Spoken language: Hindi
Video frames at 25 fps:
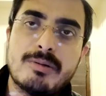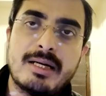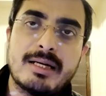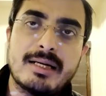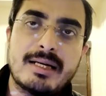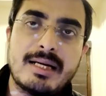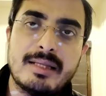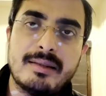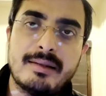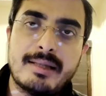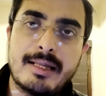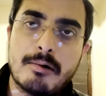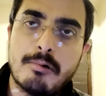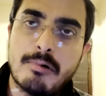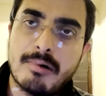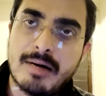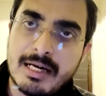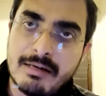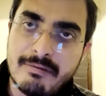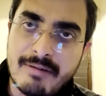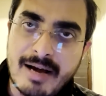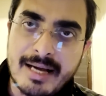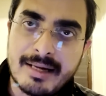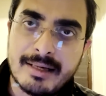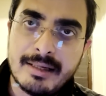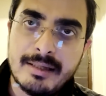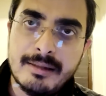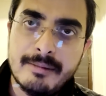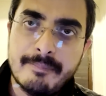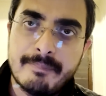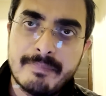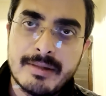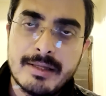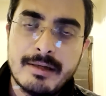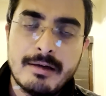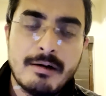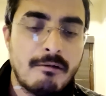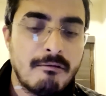भर के अंदर हो गई वायरल
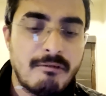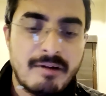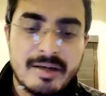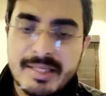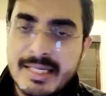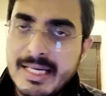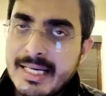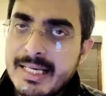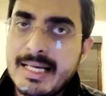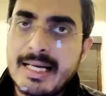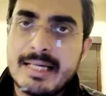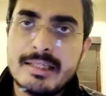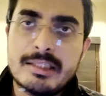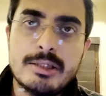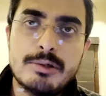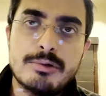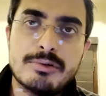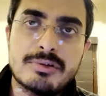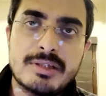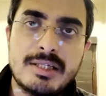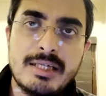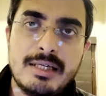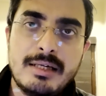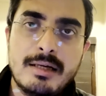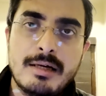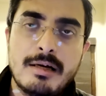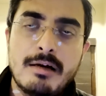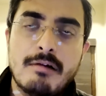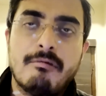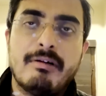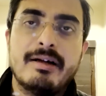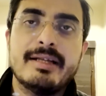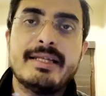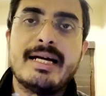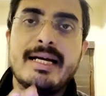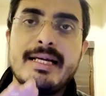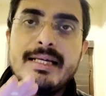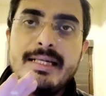वजह क्या थी उसकी
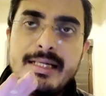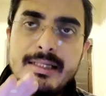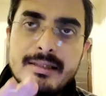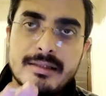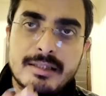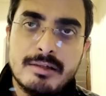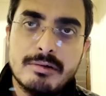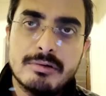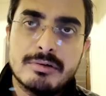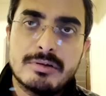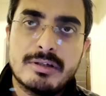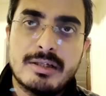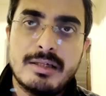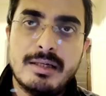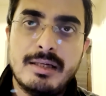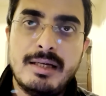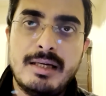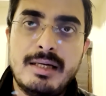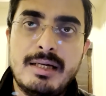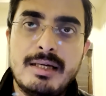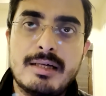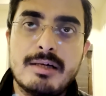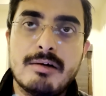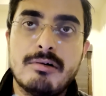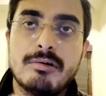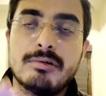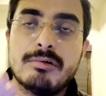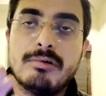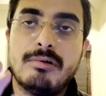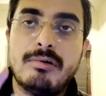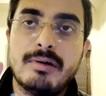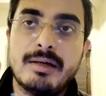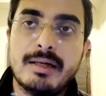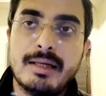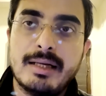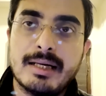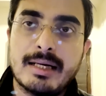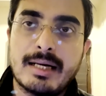वजह ये थी उसकी कि
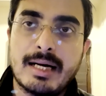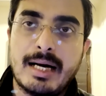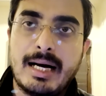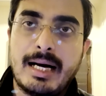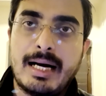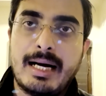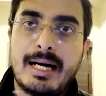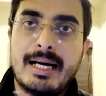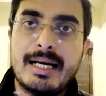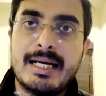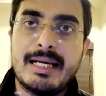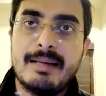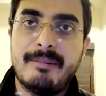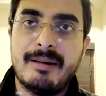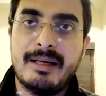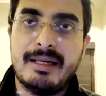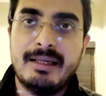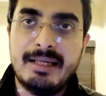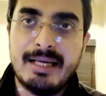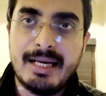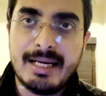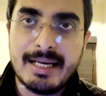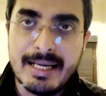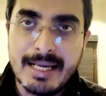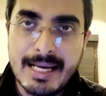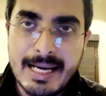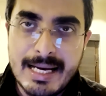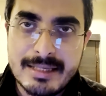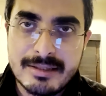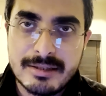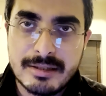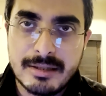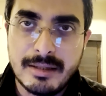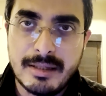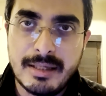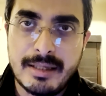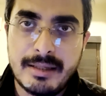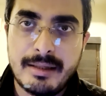उन्होंने कहा कि भैया
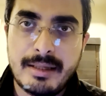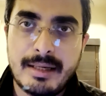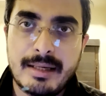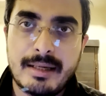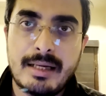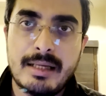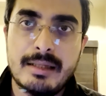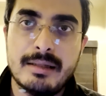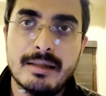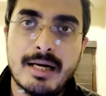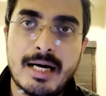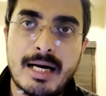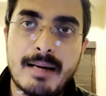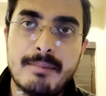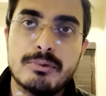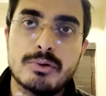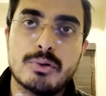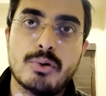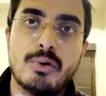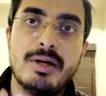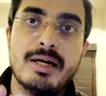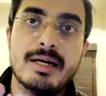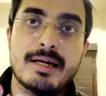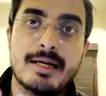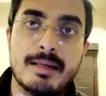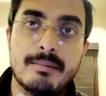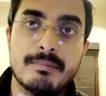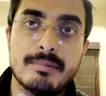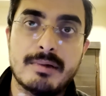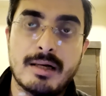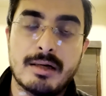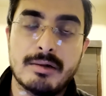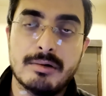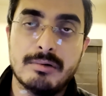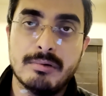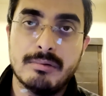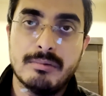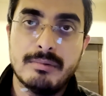गैस सिलेंडर के दाम थोड़े कम
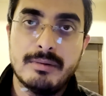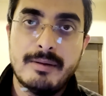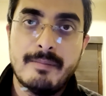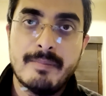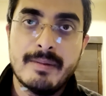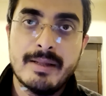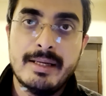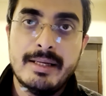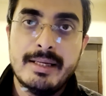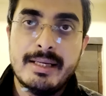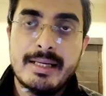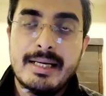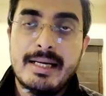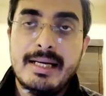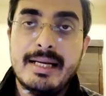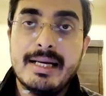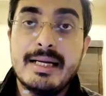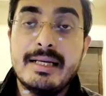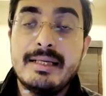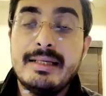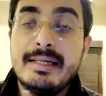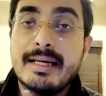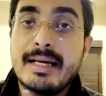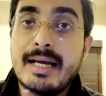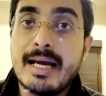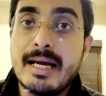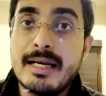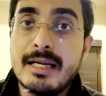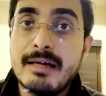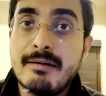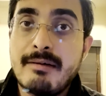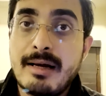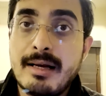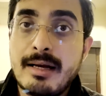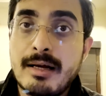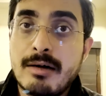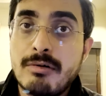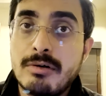कर दो लेकिन ये कहने
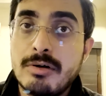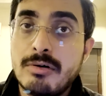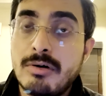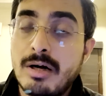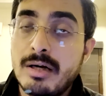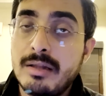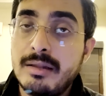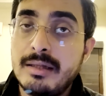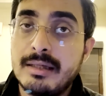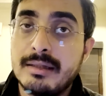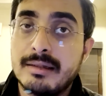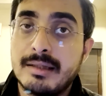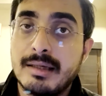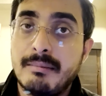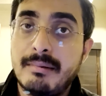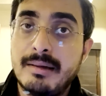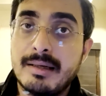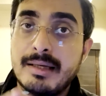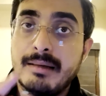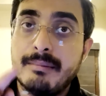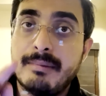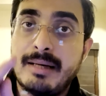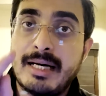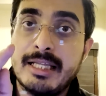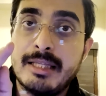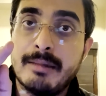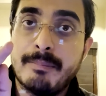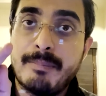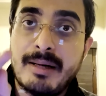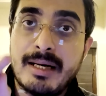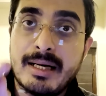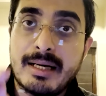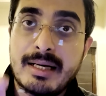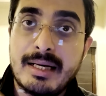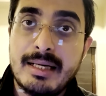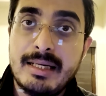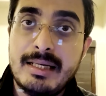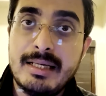वाला कोई और नहीं था बल्कि
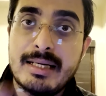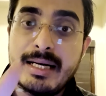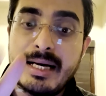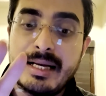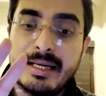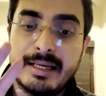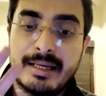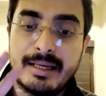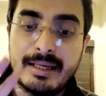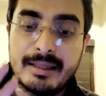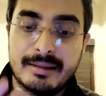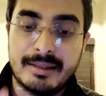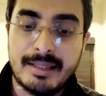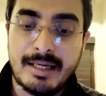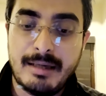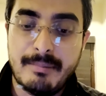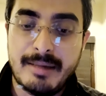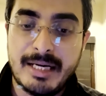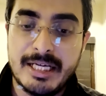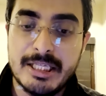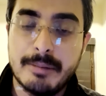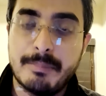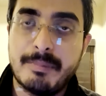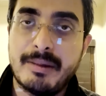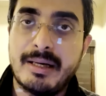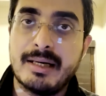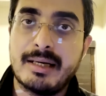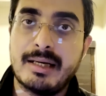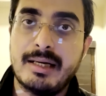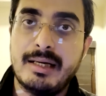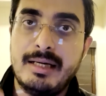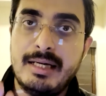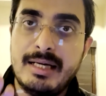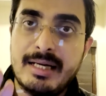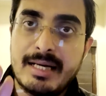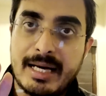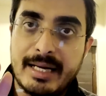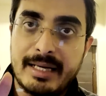भाजपा का ही कार्यकर्ता भाजपा के
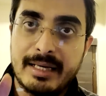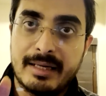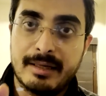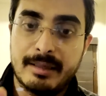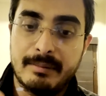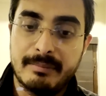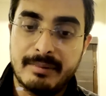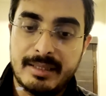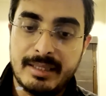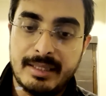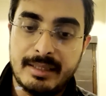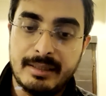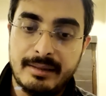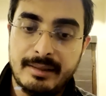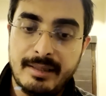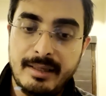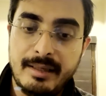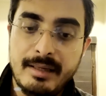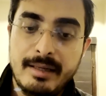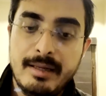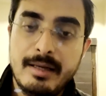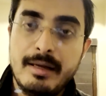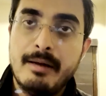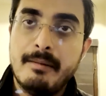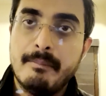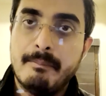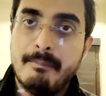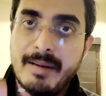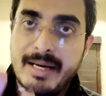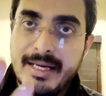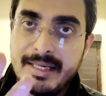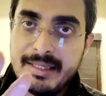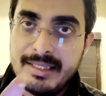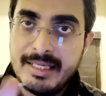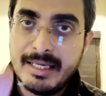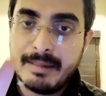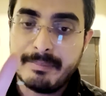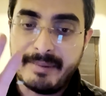ही कार्यक्रम के अंदर
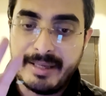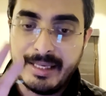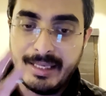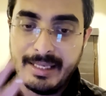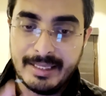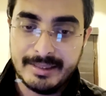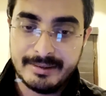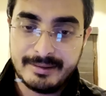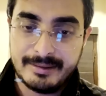बैठी एक महिला